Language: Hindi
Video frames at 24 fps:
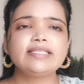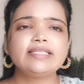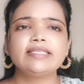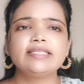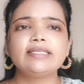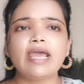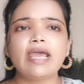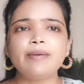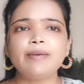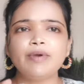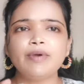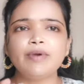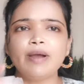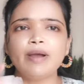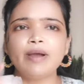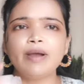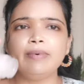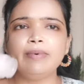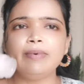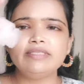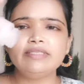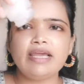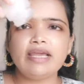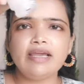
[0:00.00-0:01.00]
टाइप का बन
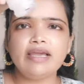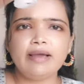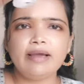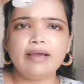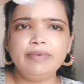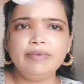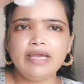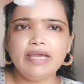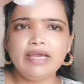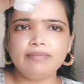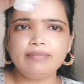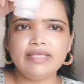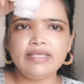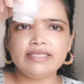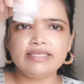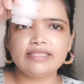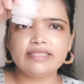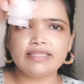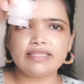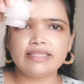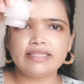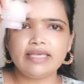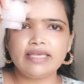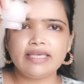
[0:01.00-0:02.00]
जाए अभी आप देख
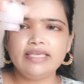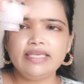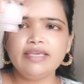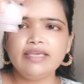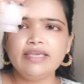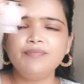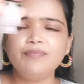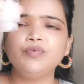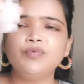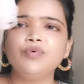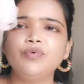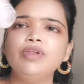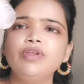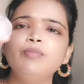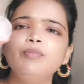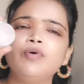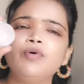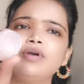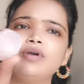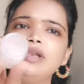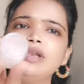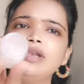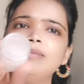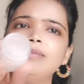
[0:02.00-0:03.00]
सकते हैं ये पूरी
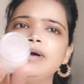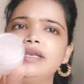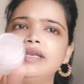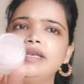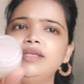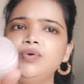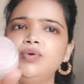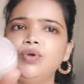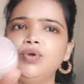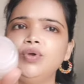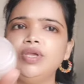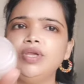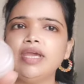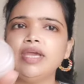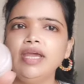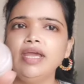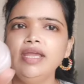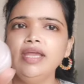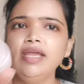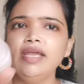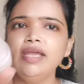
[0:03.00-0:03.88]
बोतल भरी हुई है